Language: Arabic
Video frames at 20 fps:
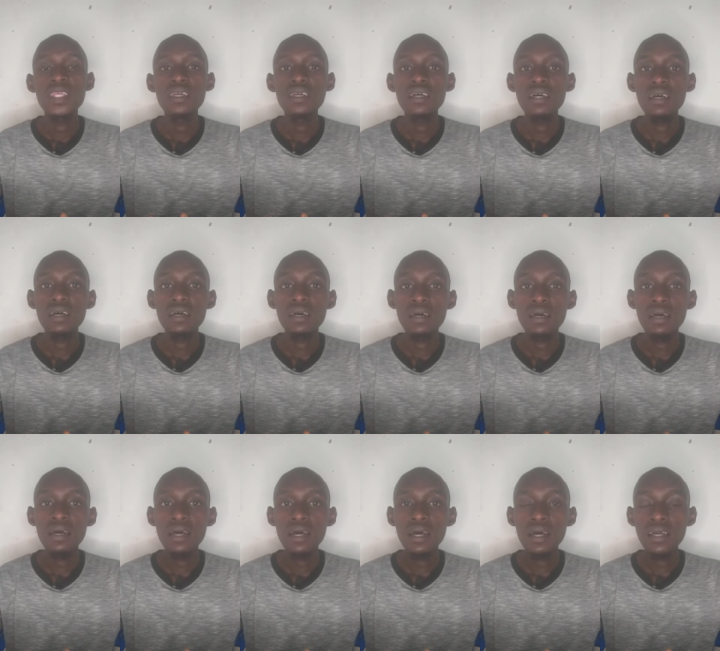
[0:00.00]

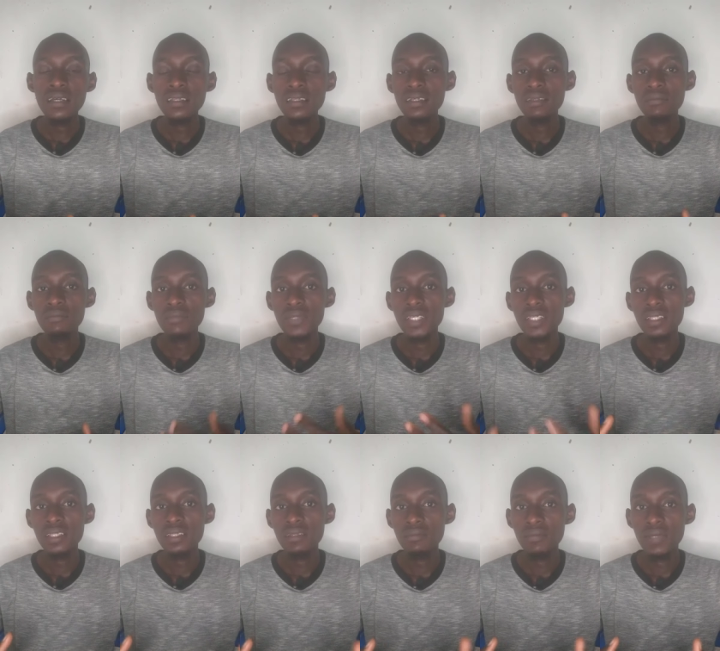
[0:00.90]
آه ايضا
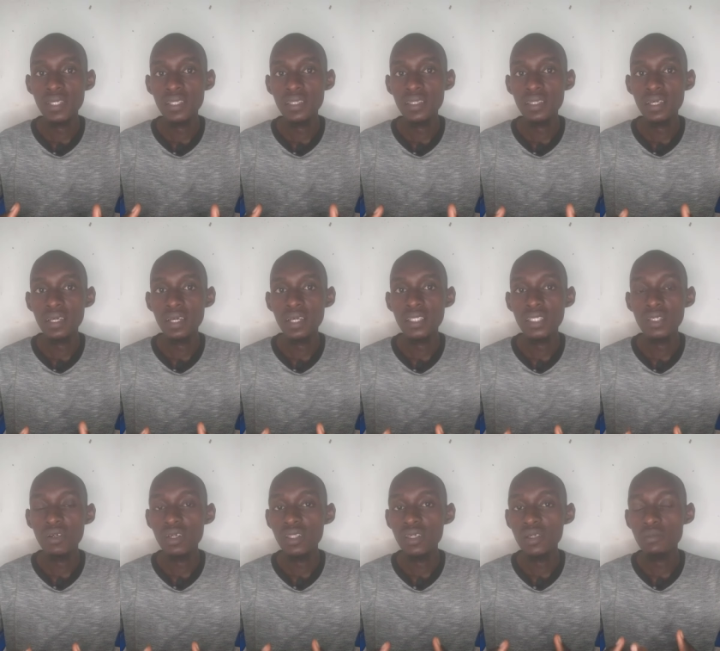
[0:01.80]
من من
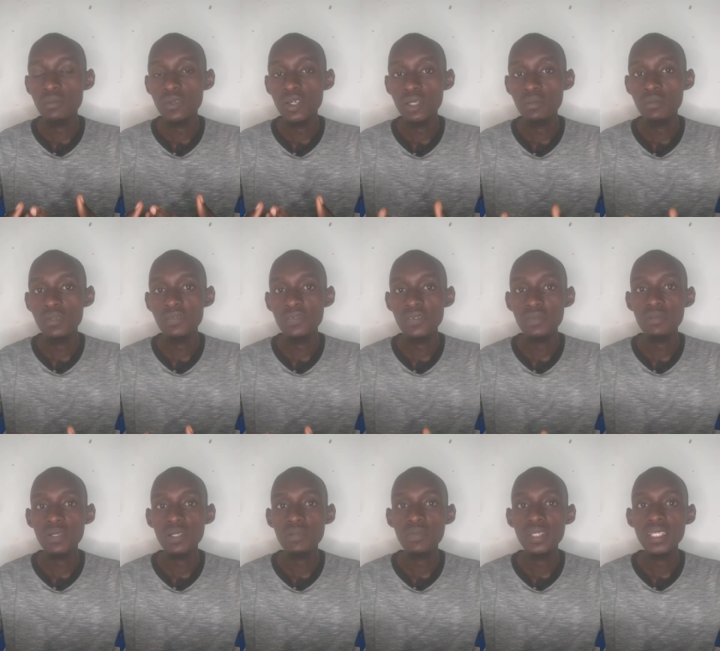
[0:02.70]
الجوانب المهمه في
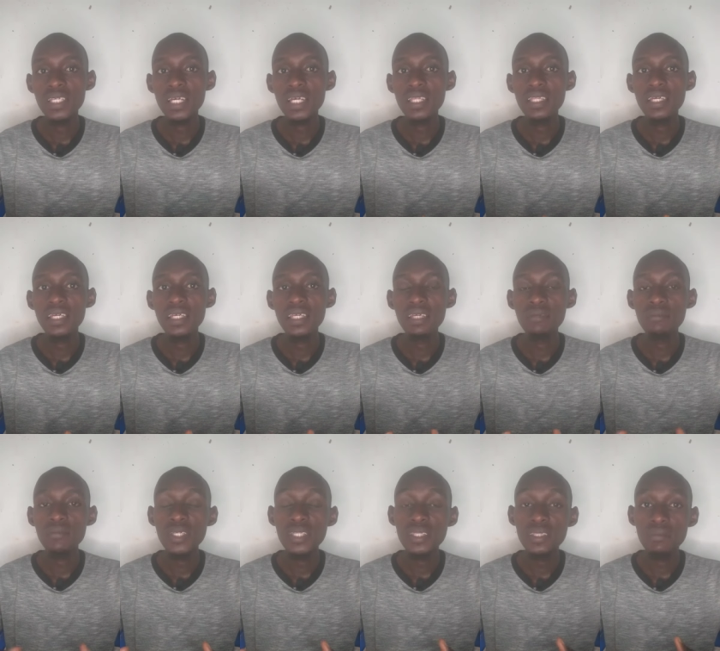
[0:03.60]
البرمجه انها
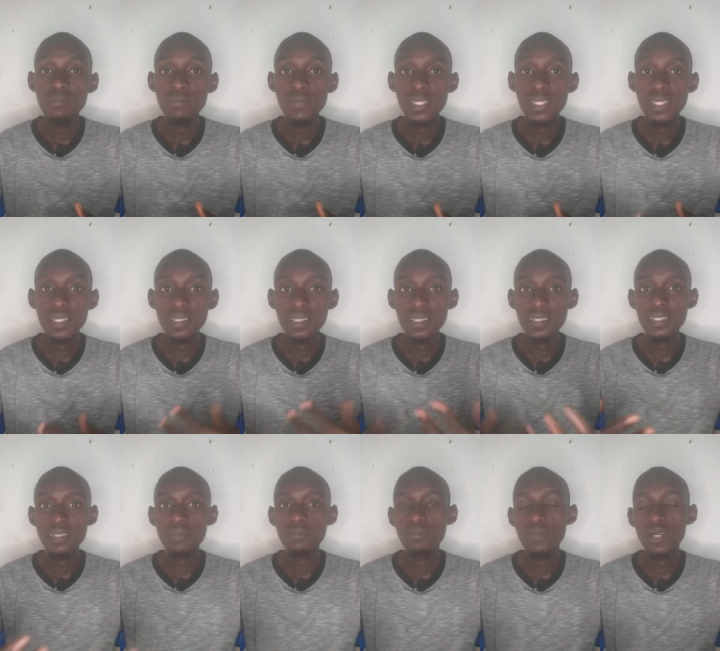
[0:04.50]
هي
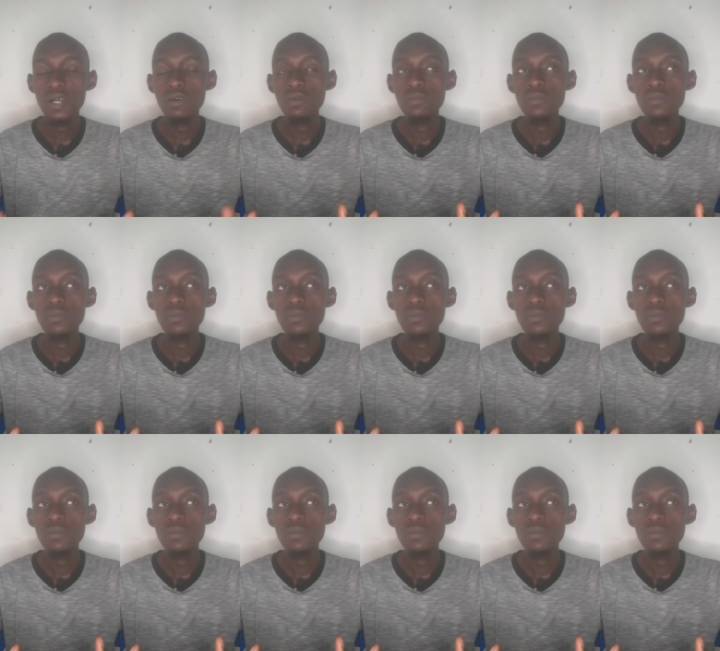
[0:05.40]
بتكتسب او